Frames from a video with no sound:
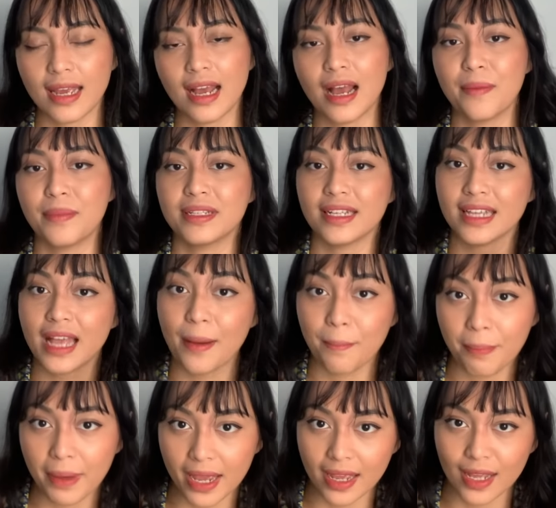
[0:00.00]
nggak bisa
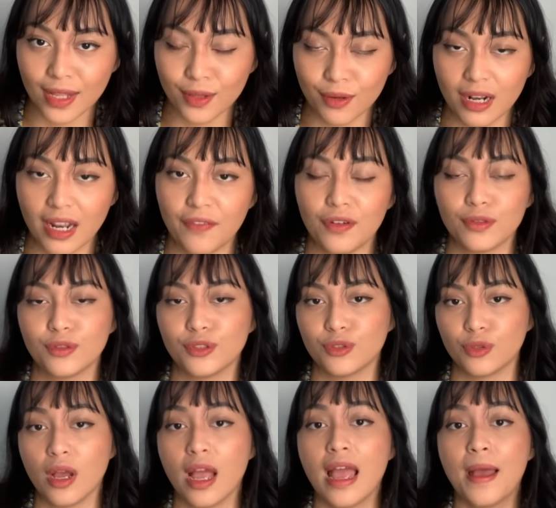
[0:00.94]
nyampe gitu ke level
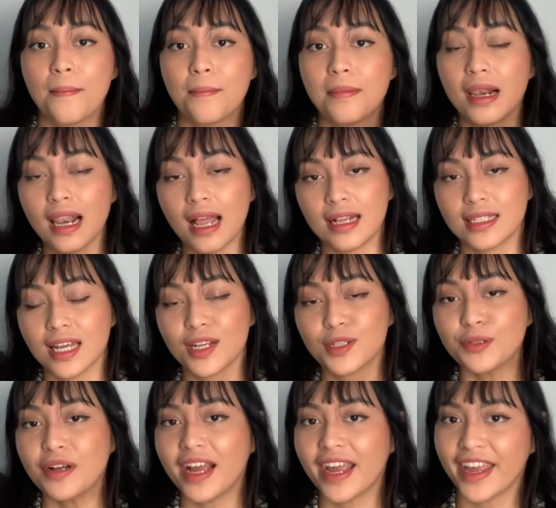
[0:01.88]
7. Belajar
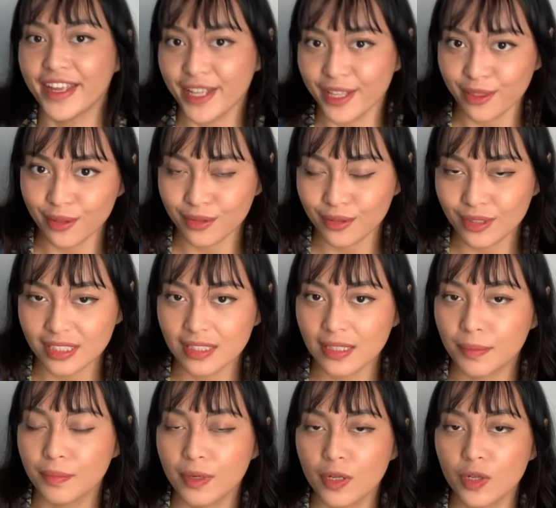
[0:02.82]
juga kayak gitu.
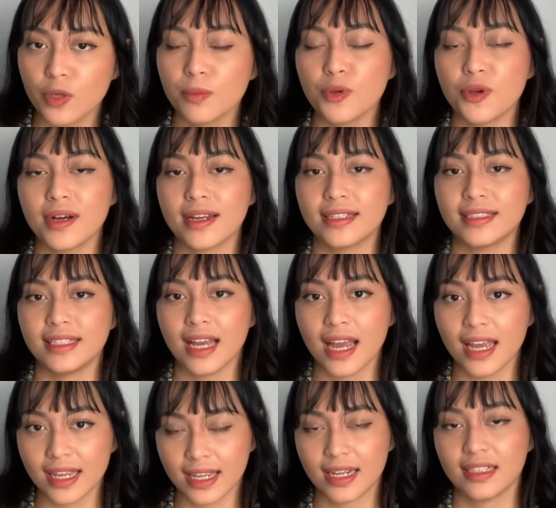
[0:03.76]
Sebelum lo
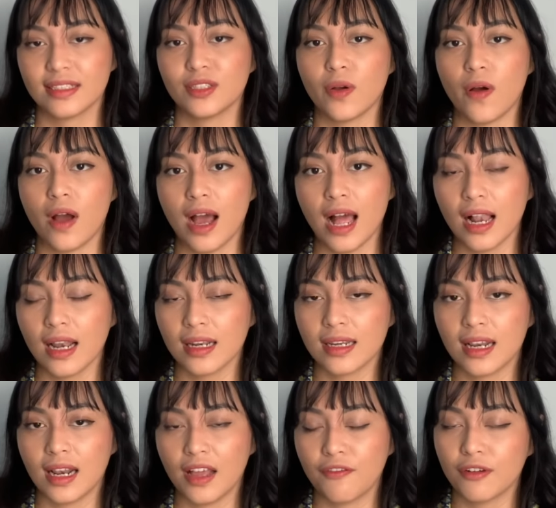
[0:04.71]
ngerjain soal
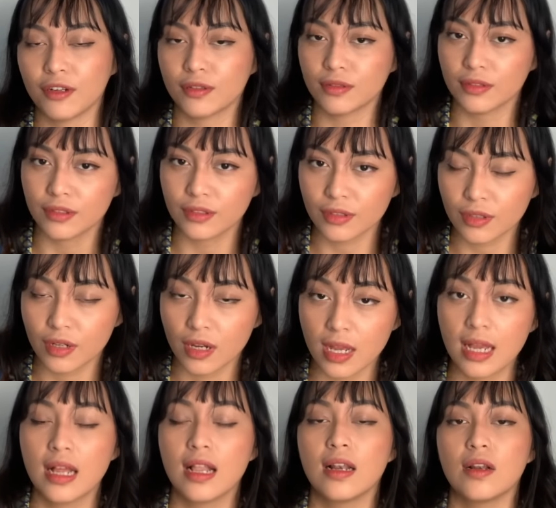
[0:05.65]
di level 7,
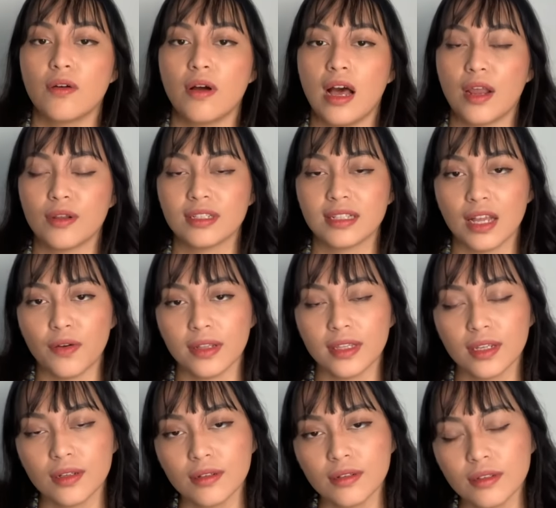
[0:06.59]
lo harus
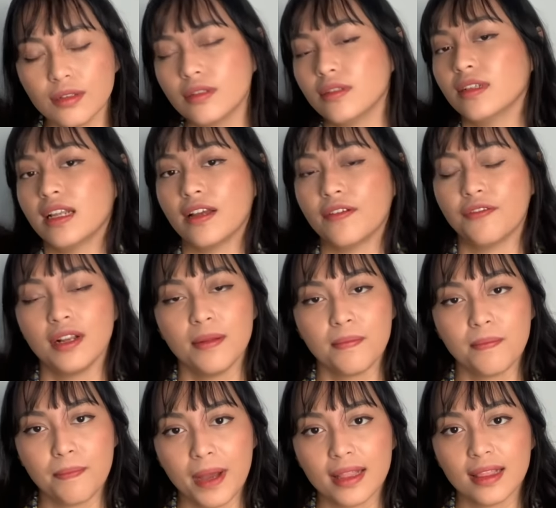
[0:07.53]
lewatin dulu
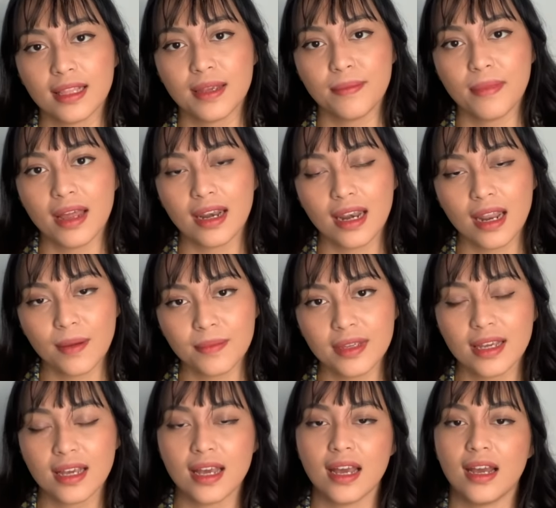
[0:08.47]
level 4, 5,
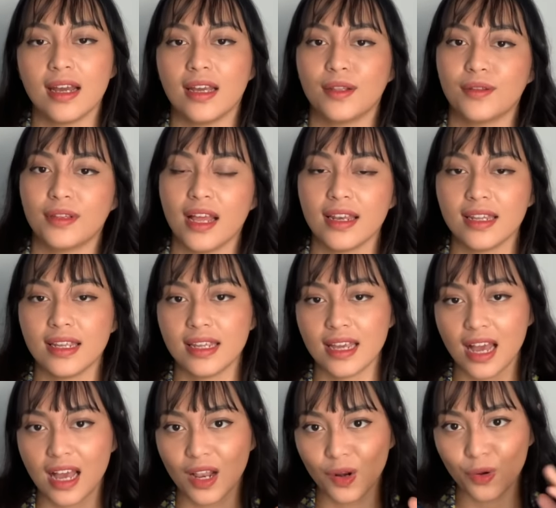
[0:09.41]
6-nya. Itu tadi
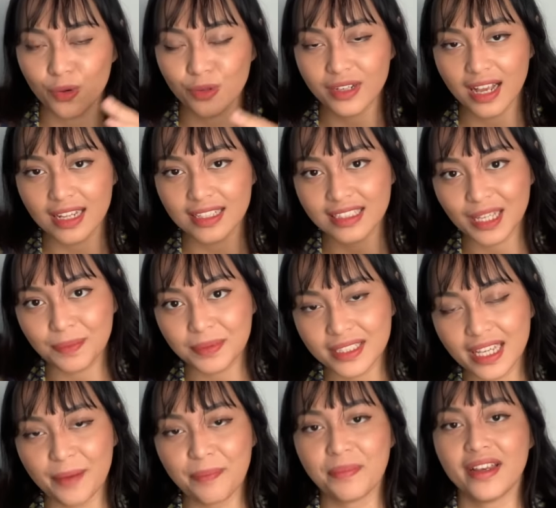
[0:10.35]
yang lo udah
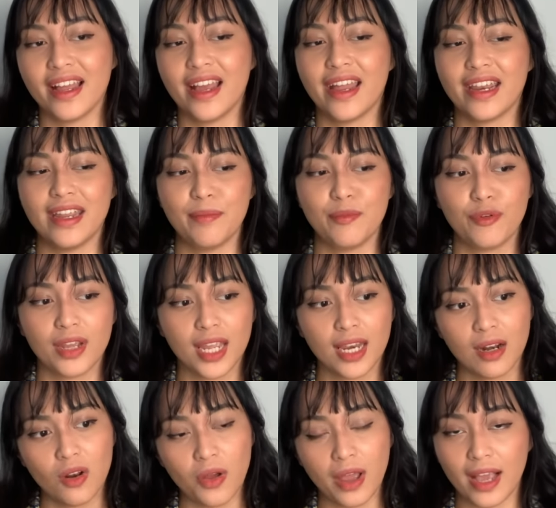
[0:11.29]
skip-skip dari
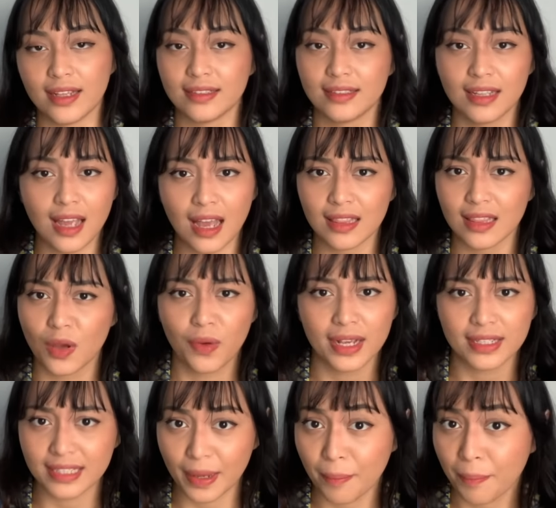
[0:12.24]
mungkin lo SD atau
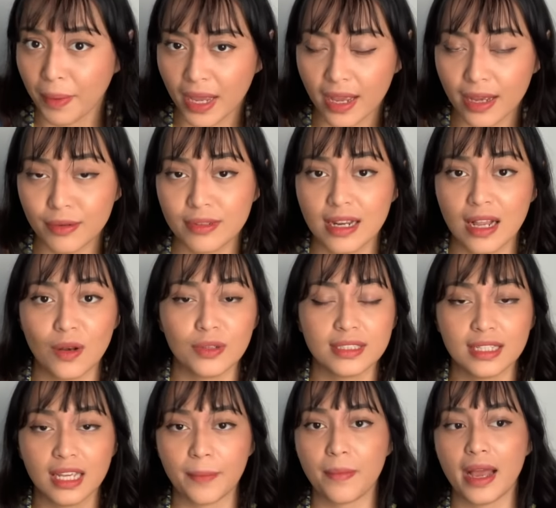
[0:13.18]
SMP, udah lo
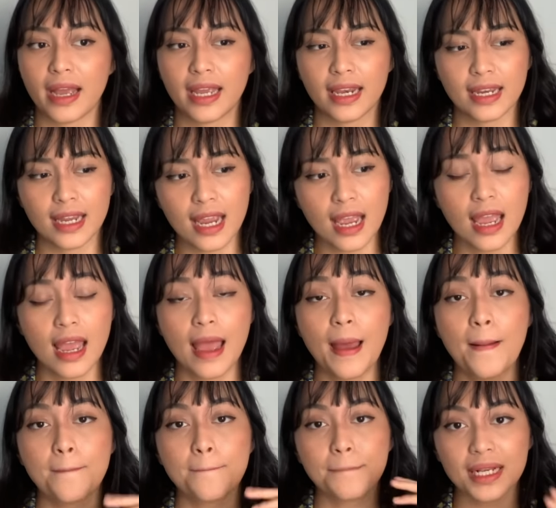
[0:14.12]
skip. Akhirnya
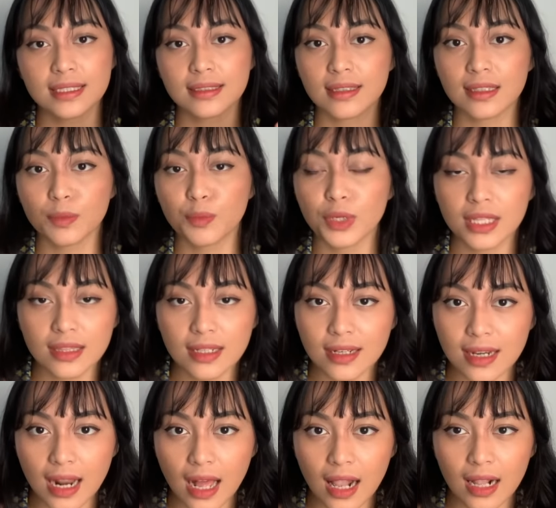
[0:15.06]
pas ketemu
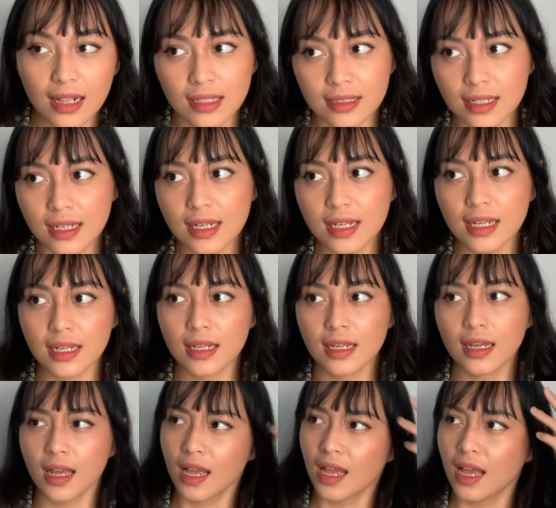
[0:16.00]
integral, jadi
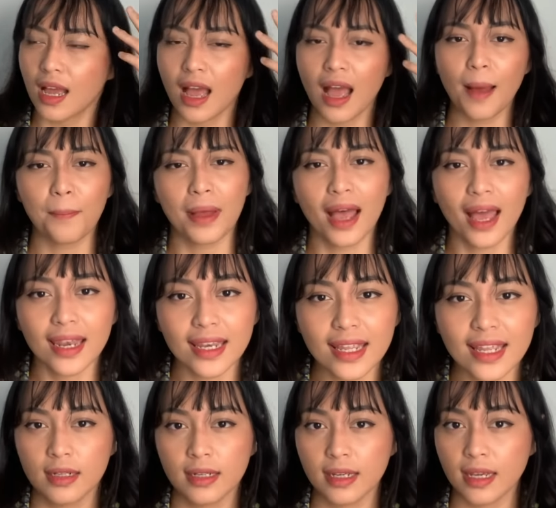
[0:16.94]
ah, apaan
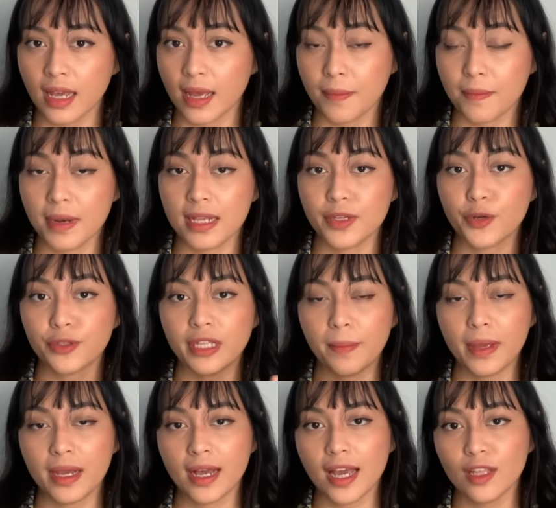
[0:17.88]
nih? Ya, belajar
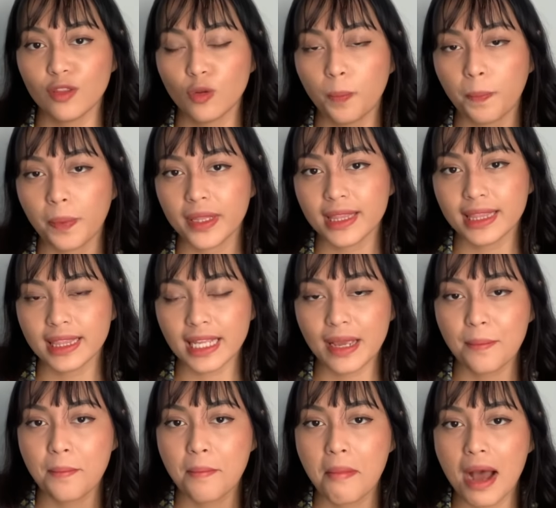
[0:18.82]
UTBK itu
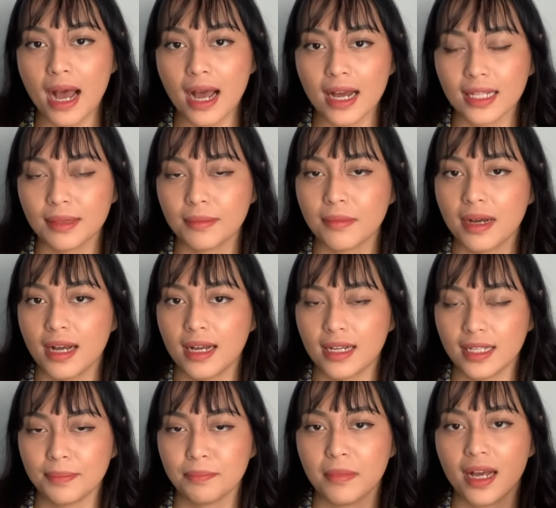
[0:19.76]
penting banget
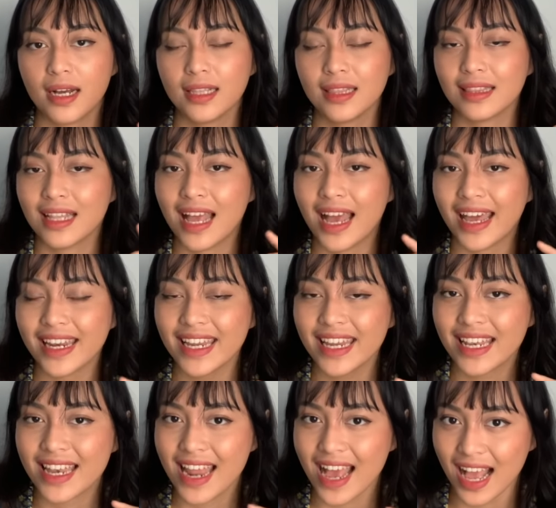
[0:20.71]
banget banget
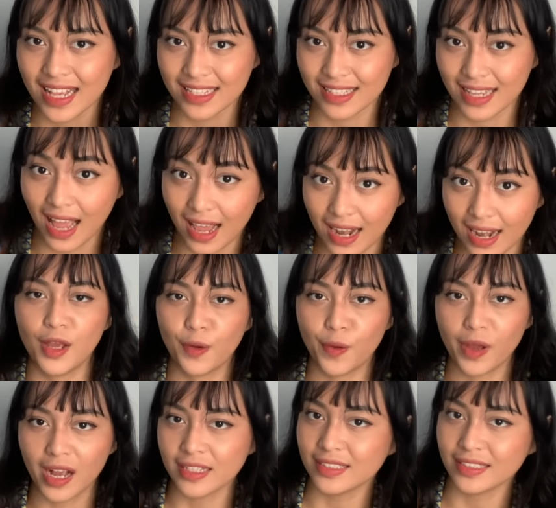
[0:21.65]
dari dasar.
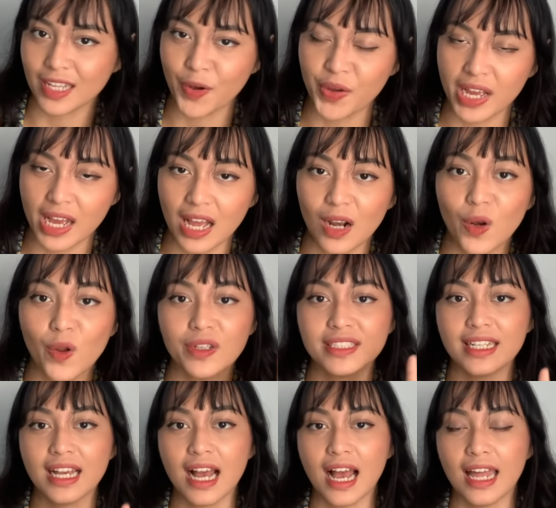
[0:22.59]
Gue kasih tahu ya, lo
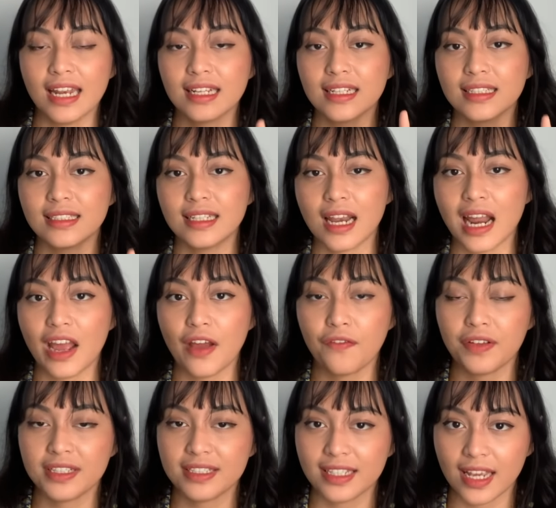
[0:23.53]
jangan ngejar
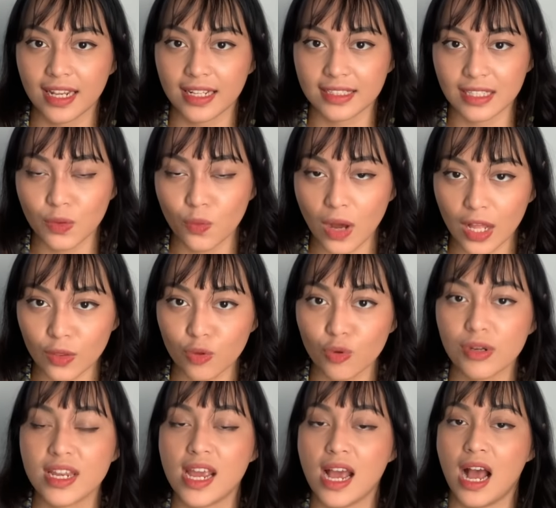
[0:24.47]
efisiensi
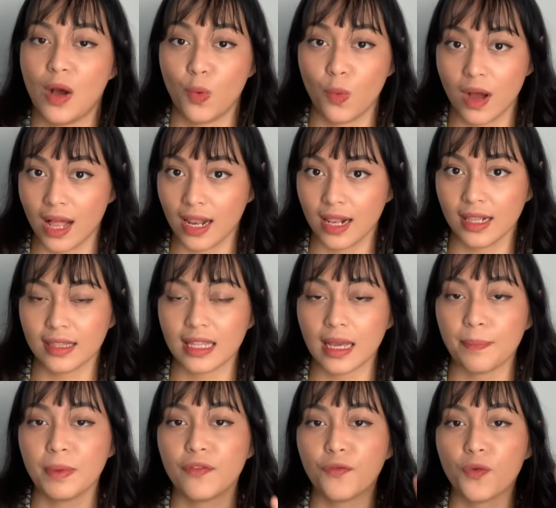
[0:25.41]
waktu di awal,
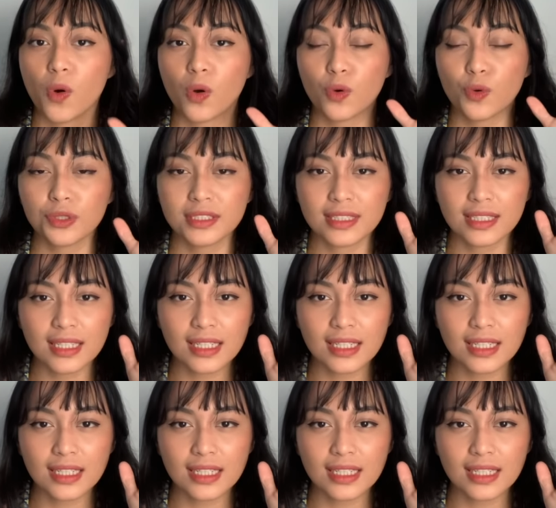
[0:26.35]
tapi fokus ke